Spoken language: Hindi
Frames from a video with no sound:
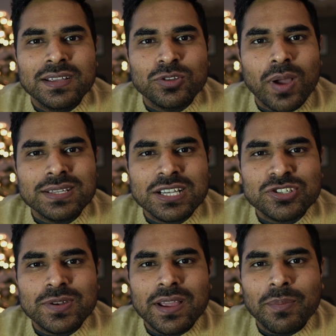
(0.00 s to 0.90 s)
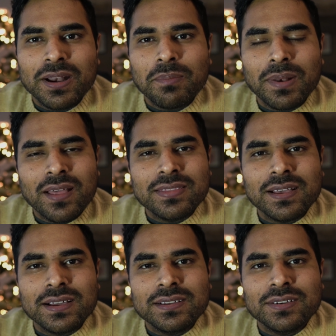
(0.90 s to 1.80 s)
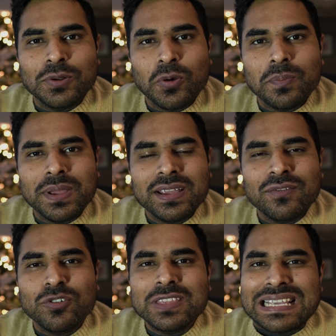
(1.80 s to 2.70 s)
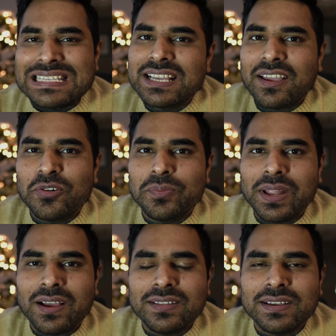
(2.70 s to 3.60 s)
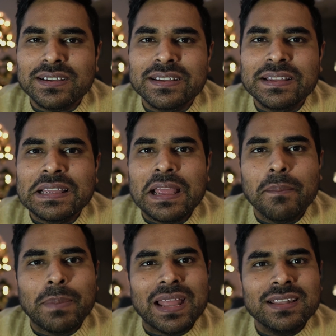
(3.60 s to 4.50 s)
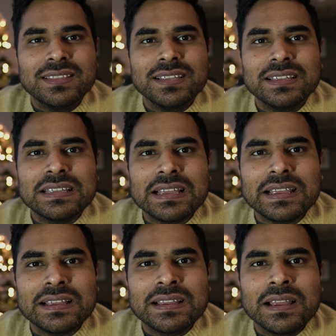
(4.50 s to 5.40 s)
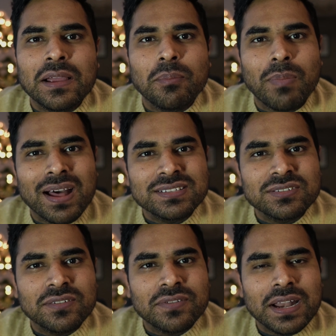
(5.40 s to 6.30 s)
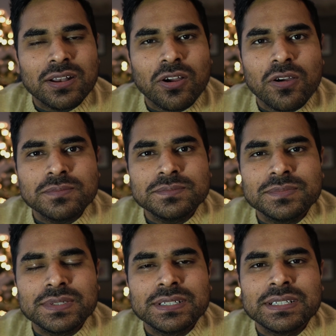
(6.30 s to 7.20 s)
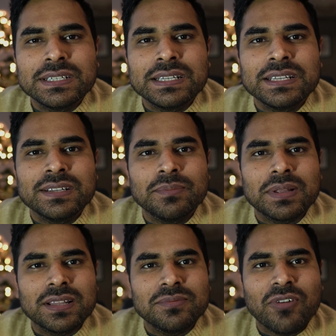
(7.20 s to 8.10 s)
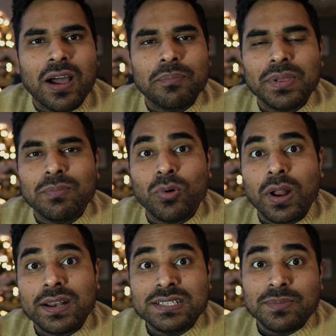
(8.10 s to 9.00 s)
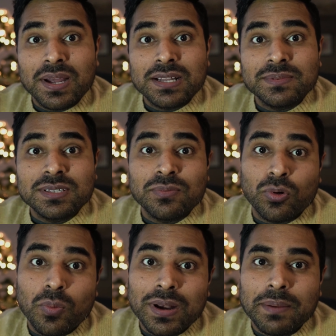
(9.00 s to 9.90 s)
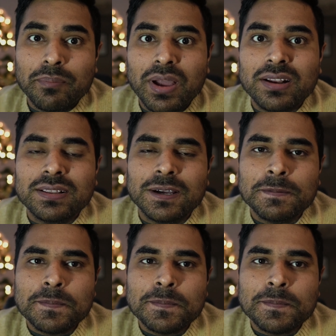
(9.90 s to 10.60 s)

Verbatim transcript: तो आज एक्चुअली हमारा प्लान था रोम में वो तीन जगह घूमने का था पहली थी बाथ्स ऑफ कैटाकॉम मतलब वहाँ पे पुराने ज़माने में जब रोमन एम्पायर था